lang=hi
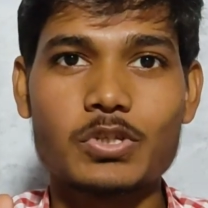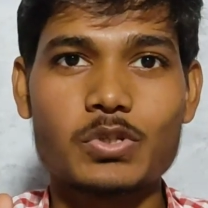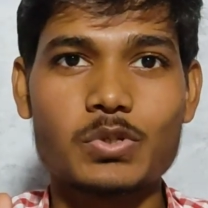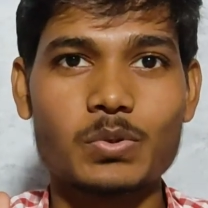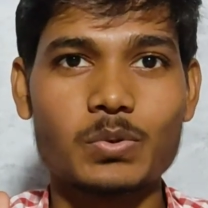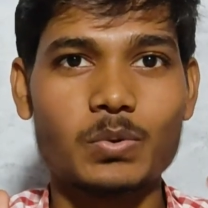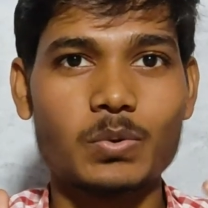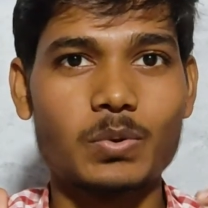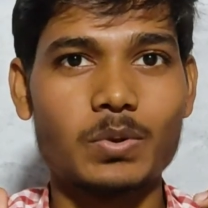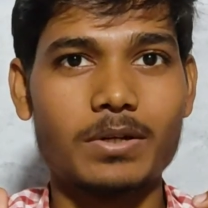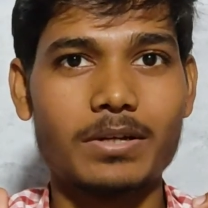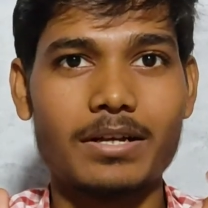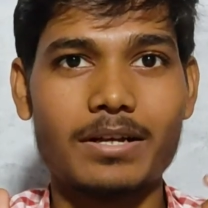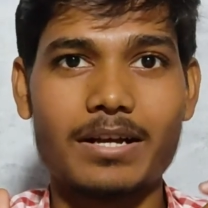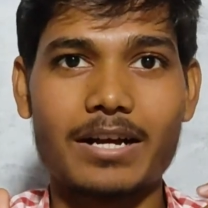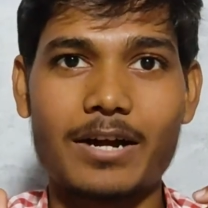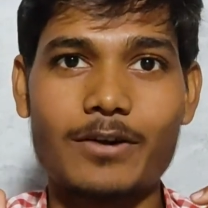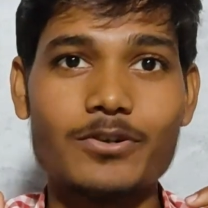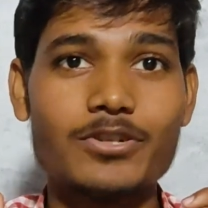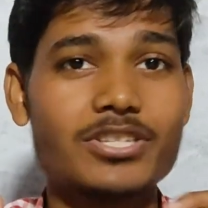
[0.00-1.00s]
सो
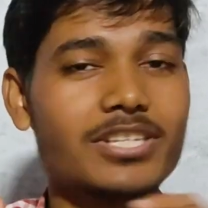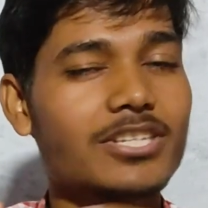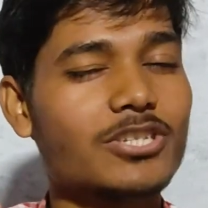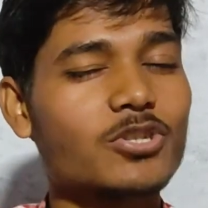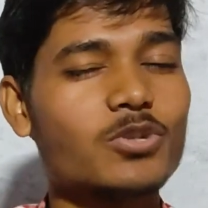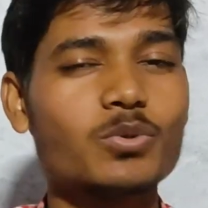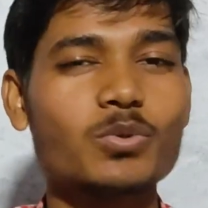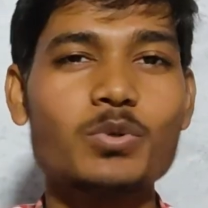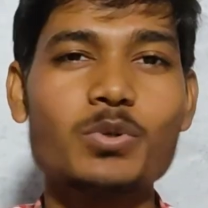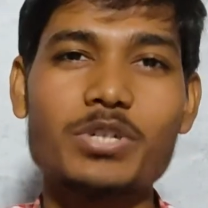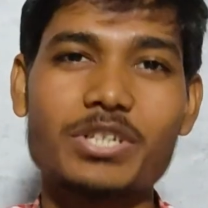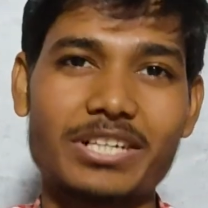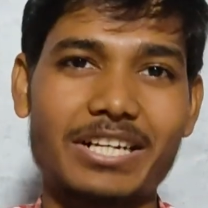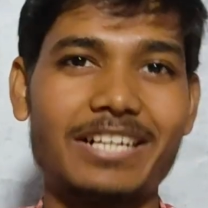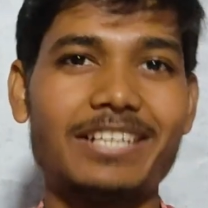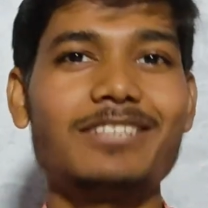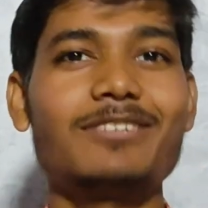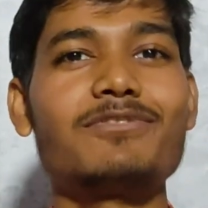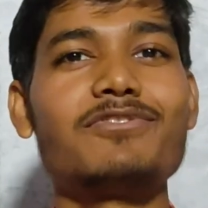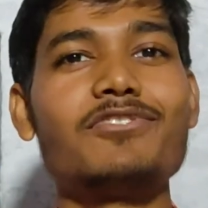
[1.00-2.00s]
I would suggest you to
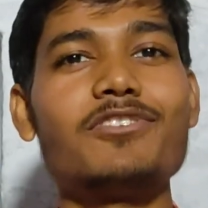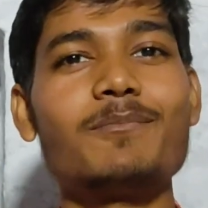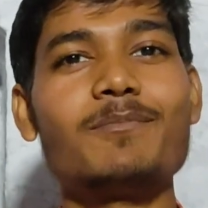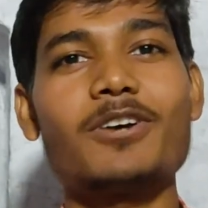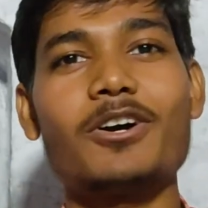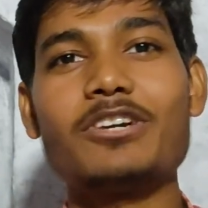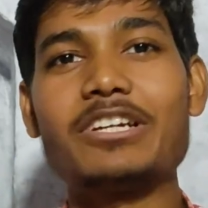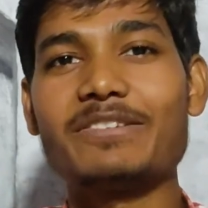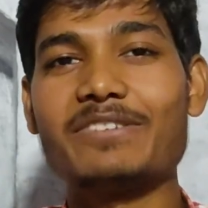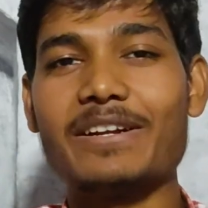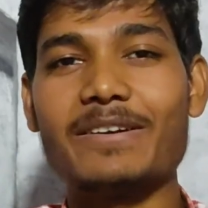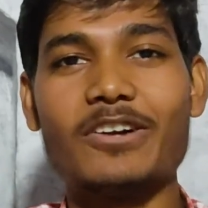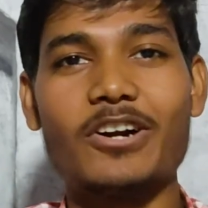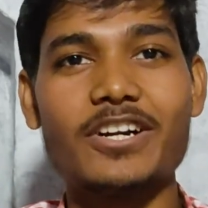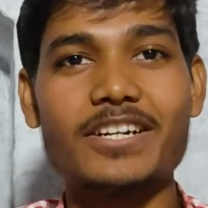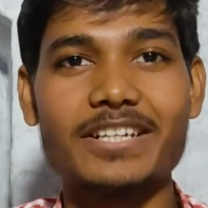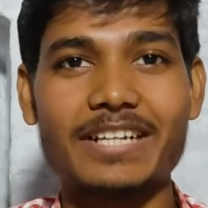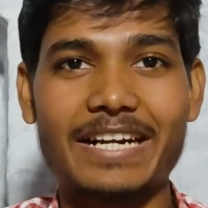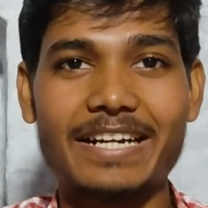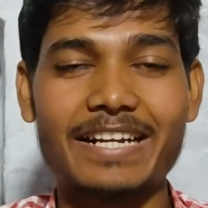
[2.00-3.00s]
try the phone pay out if you have
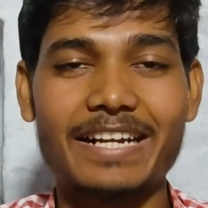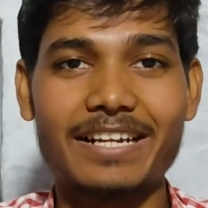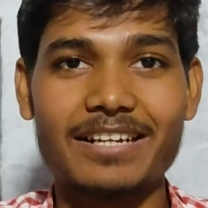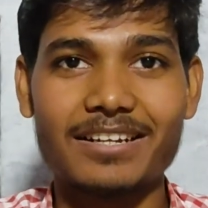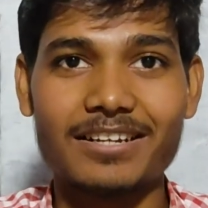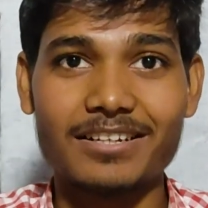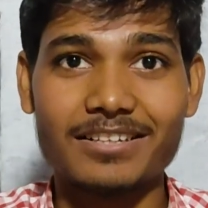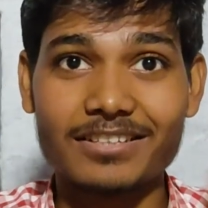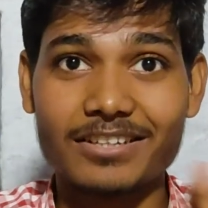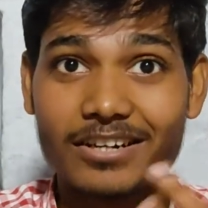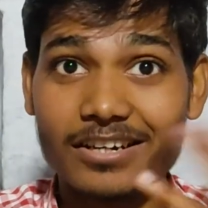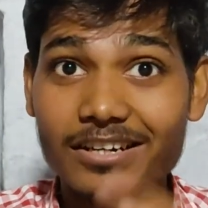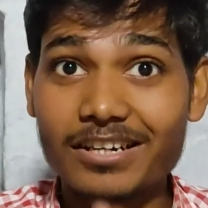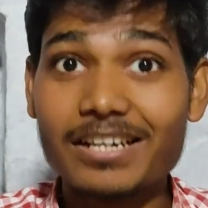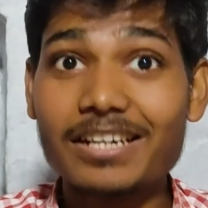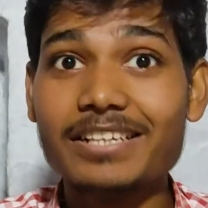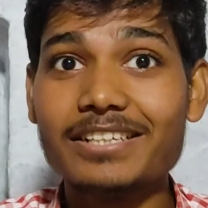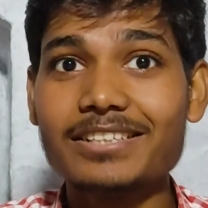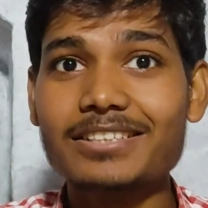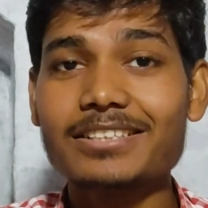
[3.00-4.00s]
not tried
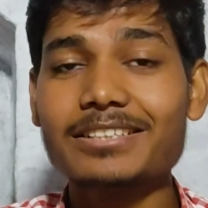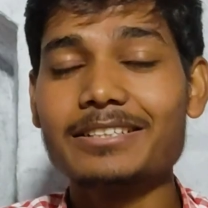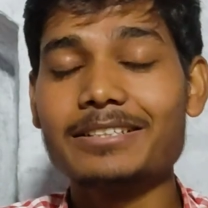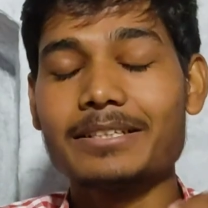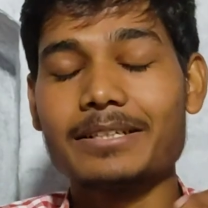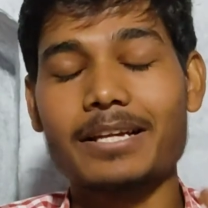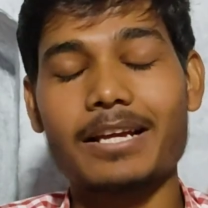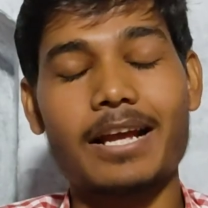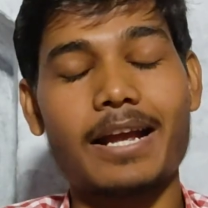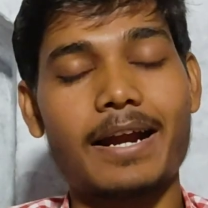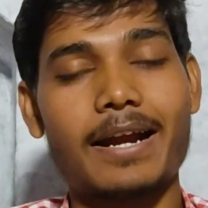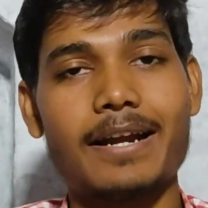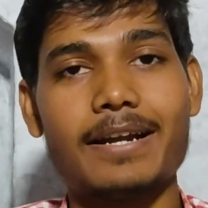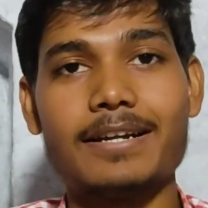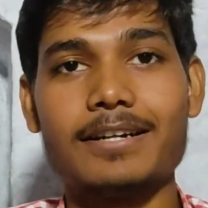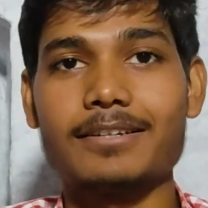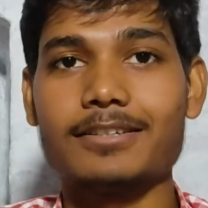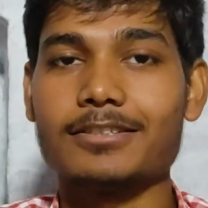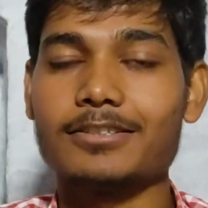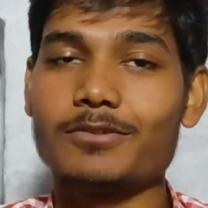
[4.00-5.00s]
earlier
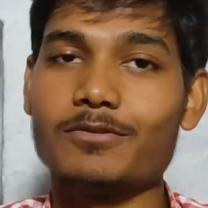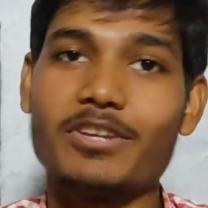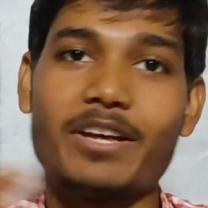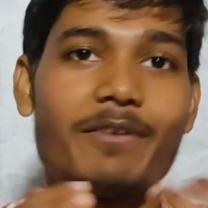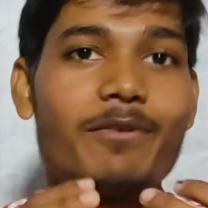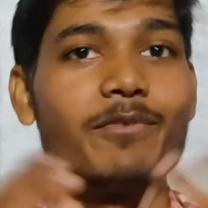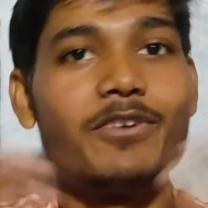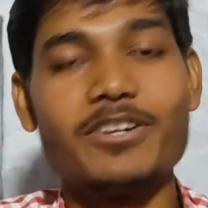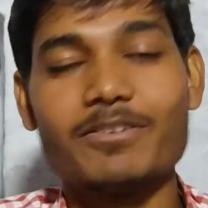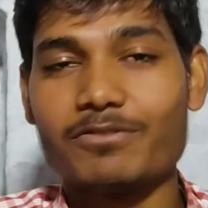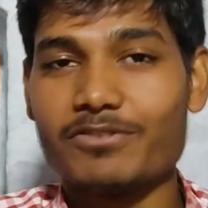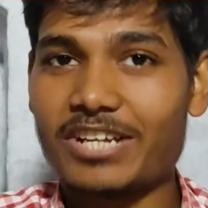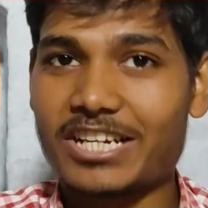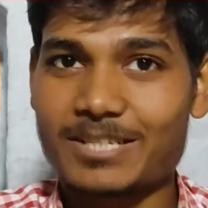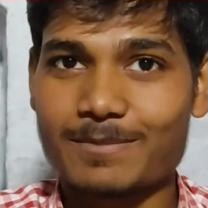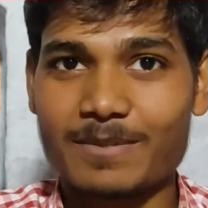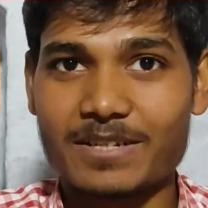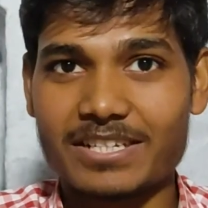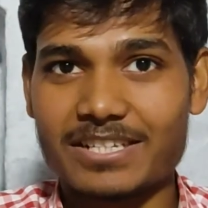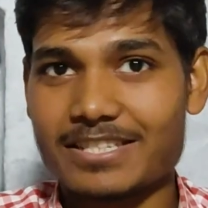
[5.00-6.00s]
and uh, you will have a wonderful
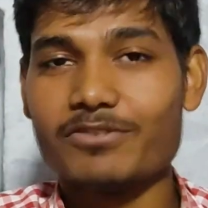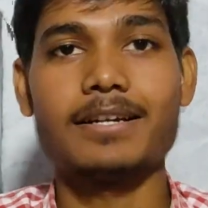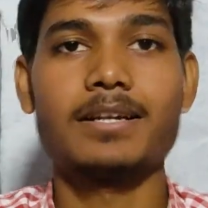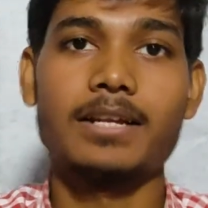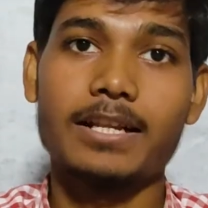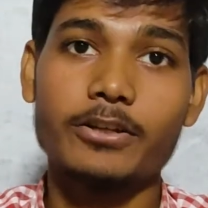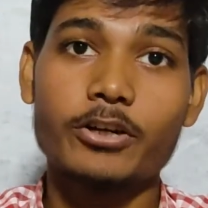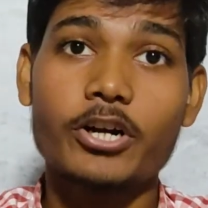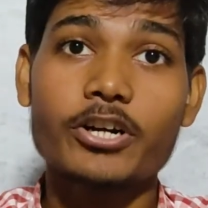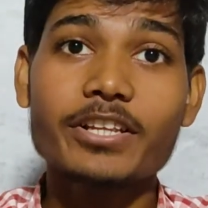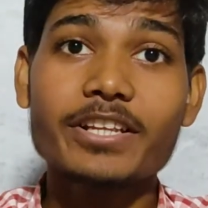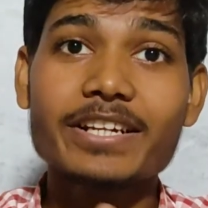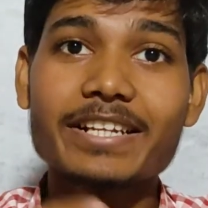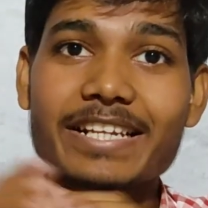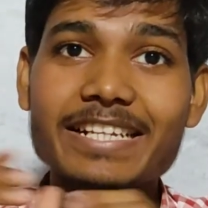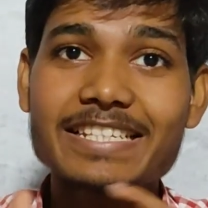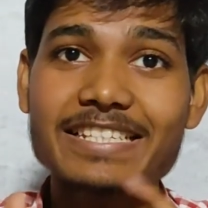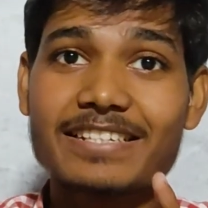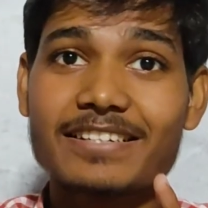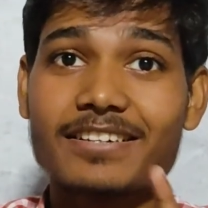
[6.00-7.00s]
experience and then on the
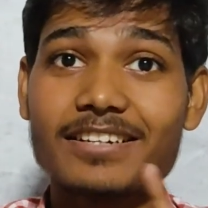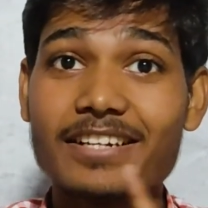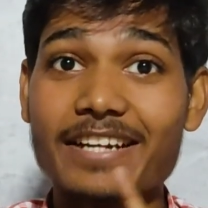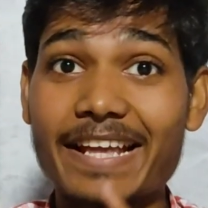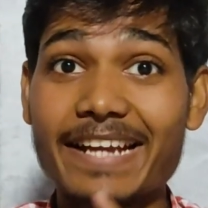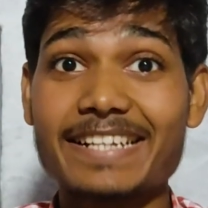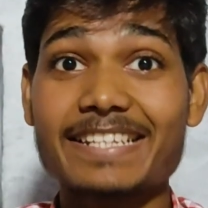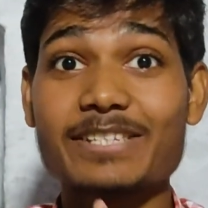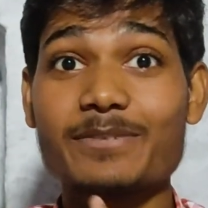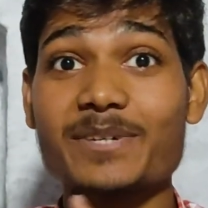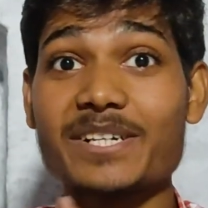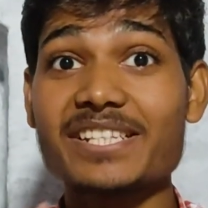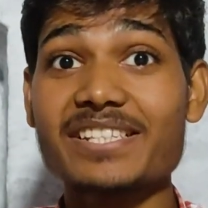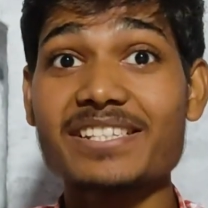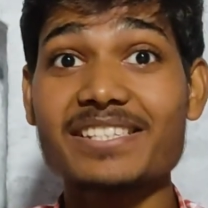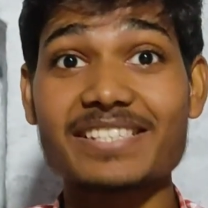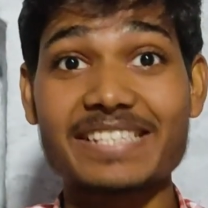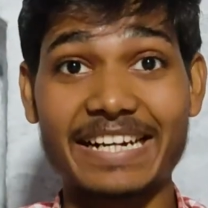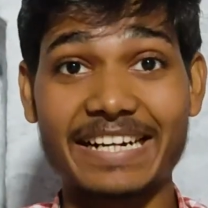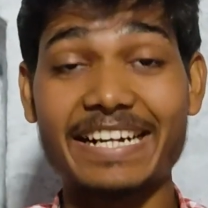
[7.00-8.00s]
next next one is
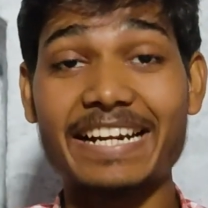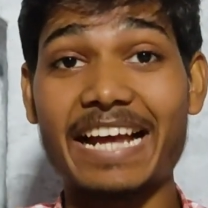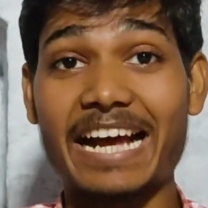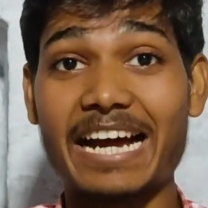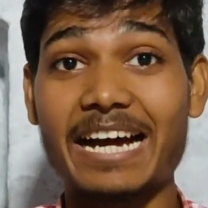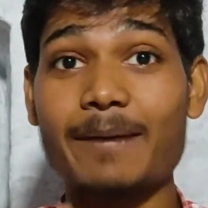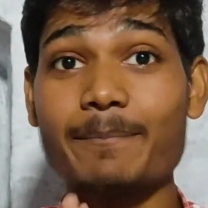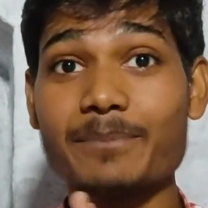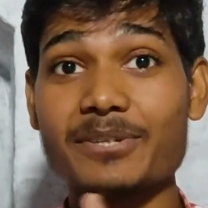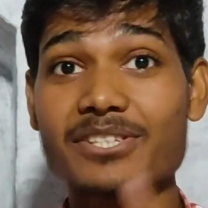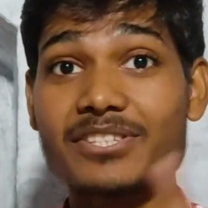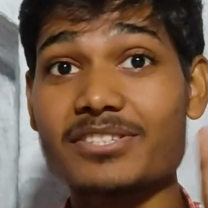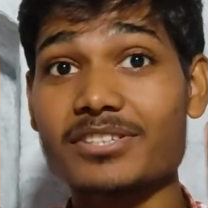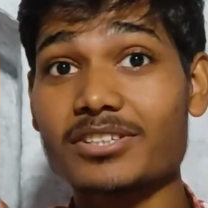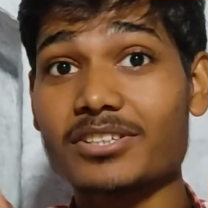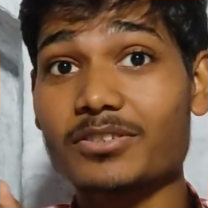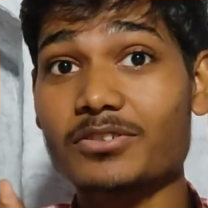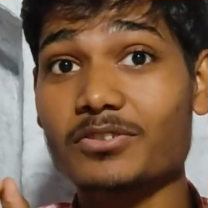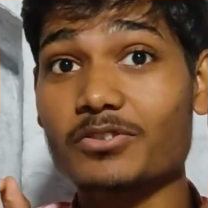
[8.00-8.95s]
the second app is a